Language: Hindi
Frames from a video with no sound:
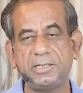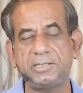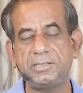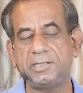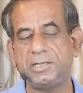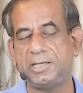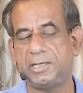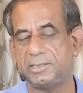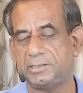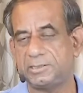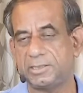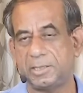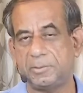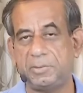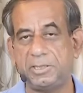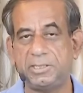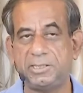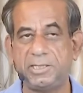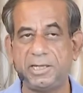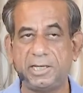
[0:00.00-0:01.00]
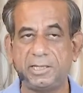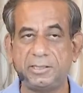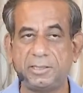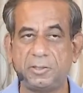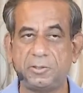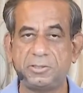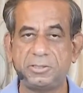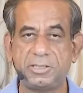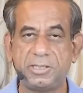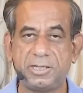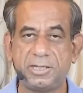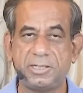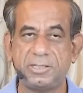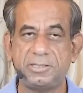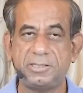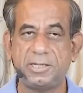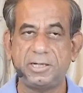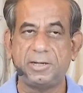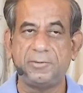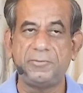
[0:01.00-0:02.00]
कृष्ण ने इस्टेब्लिश किया था और श्री
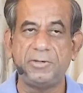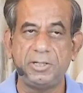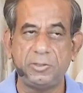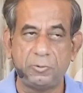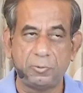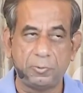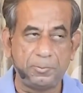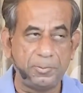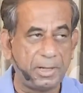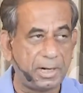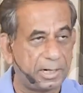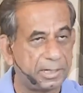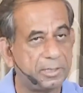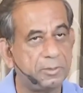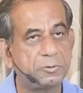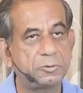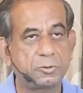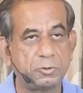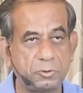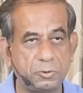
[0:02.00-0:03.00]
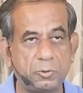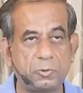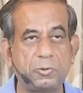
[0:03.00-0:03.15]
कृष्ण ने नवीन रूप में आके उसको